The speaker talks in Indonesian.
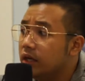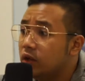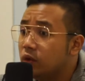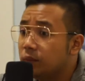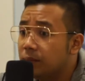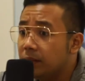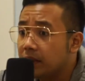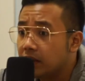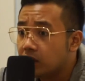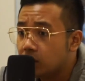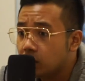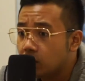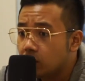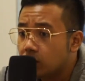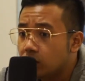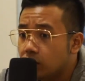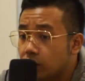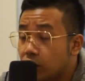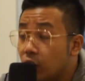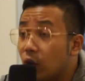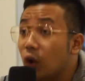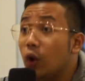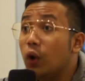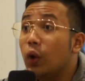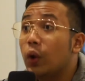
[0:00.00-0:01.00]
hidup itu
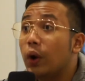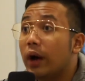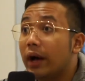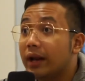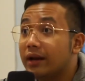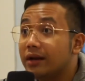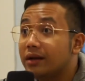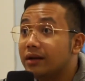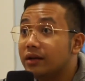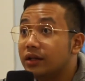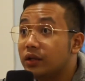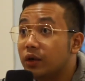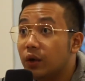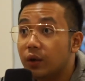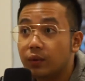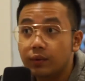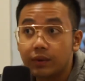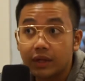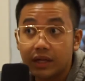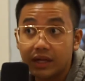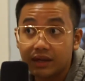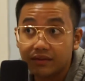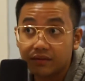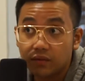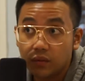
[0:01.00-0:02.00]
YOLO kan you
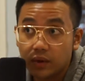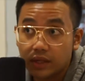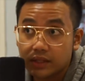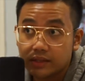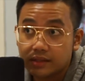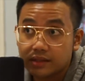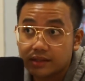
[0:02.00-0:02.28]
only live